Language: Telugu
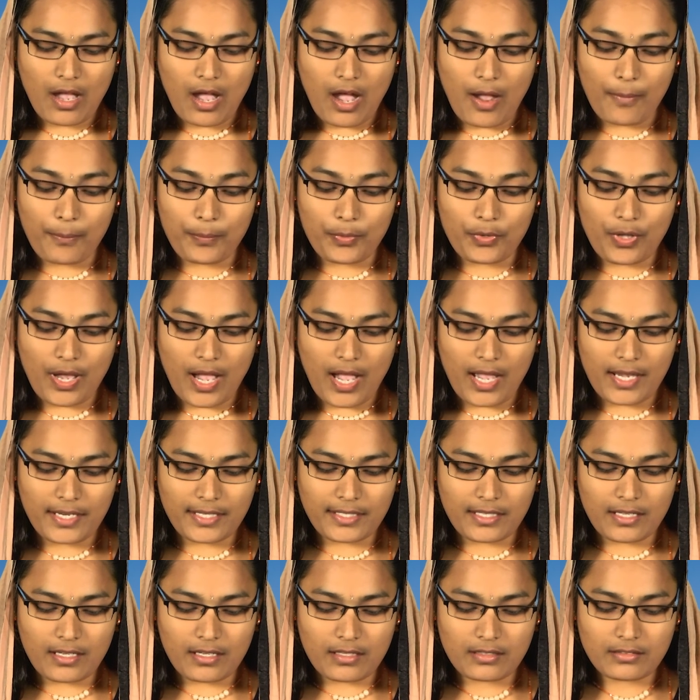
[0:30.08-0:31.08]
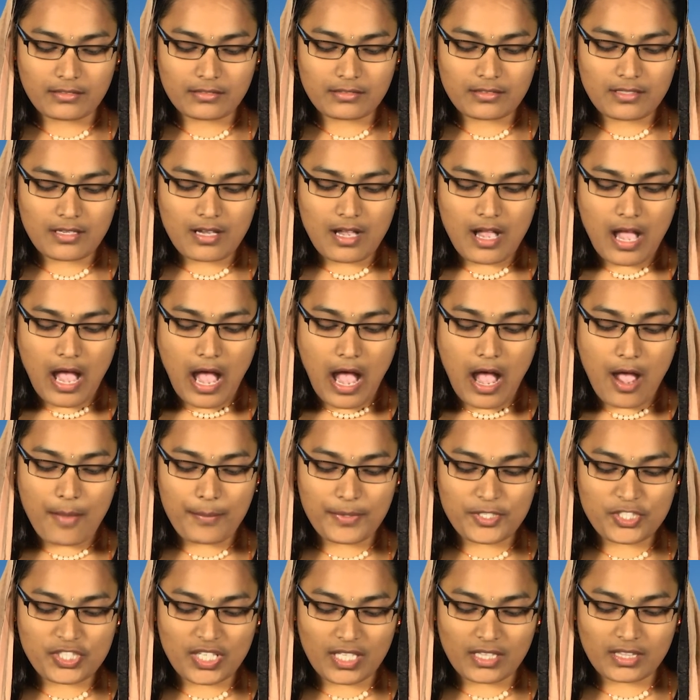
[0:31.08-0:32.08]
అప్పుడు ఆయన
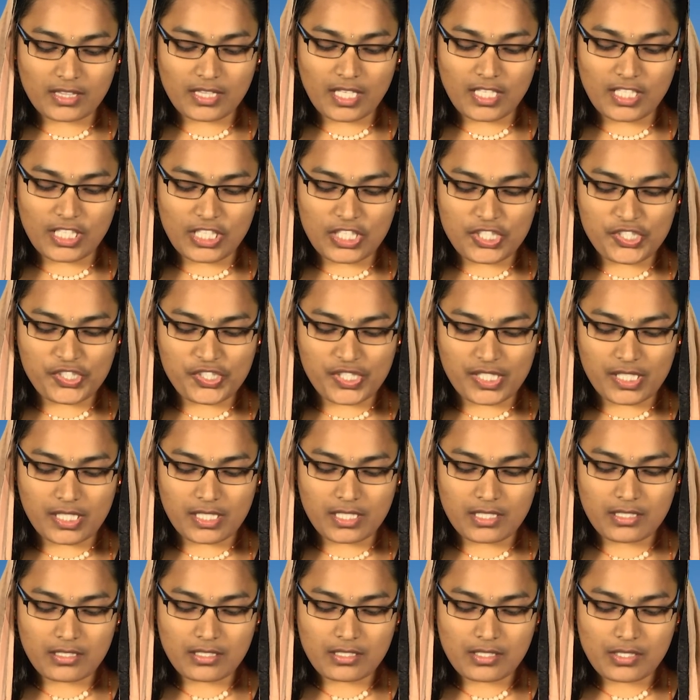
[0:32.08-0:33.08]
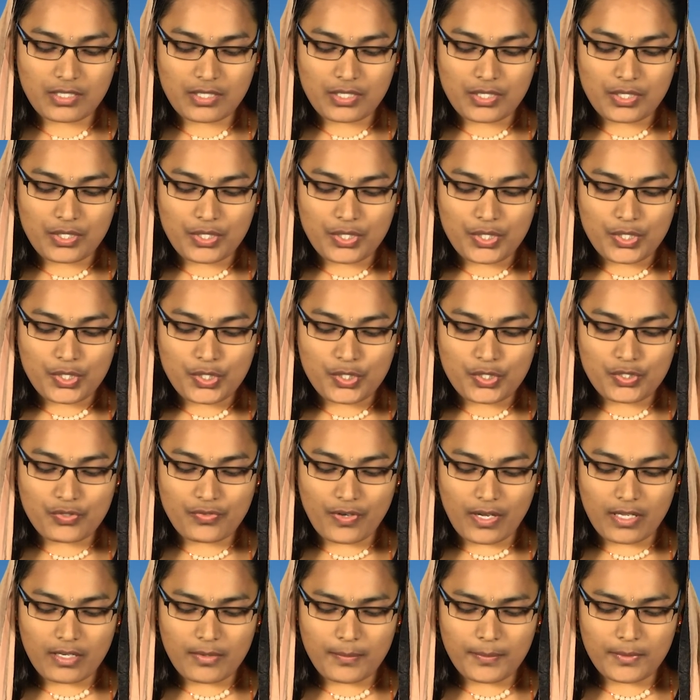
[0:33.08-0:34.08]
ఆమె చెంత నిలిచి
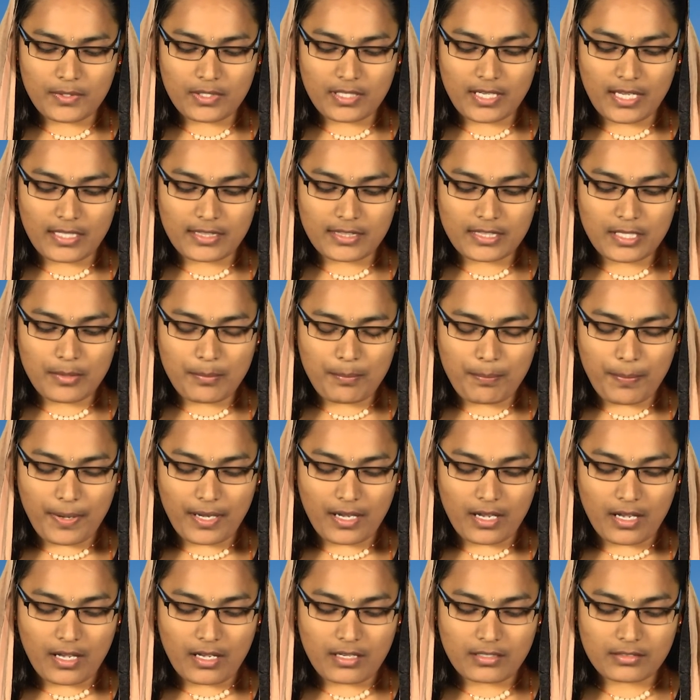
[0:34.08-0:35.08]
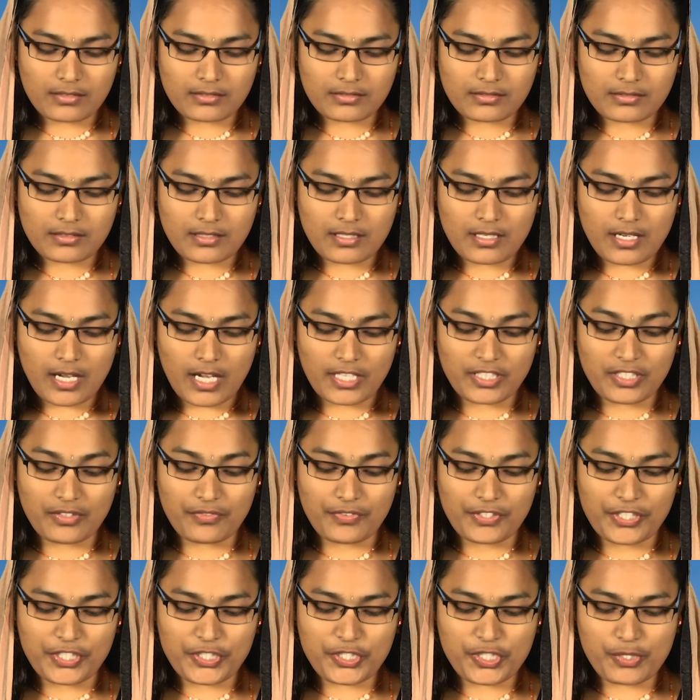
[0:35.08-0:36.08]
జ్వరమును గద్దింపగా అది
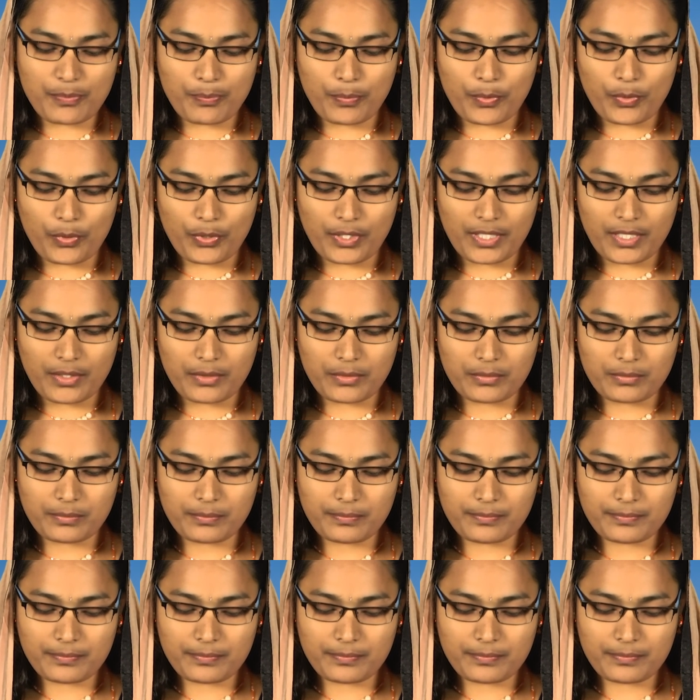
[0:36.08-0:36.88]
విడిచిపోయెను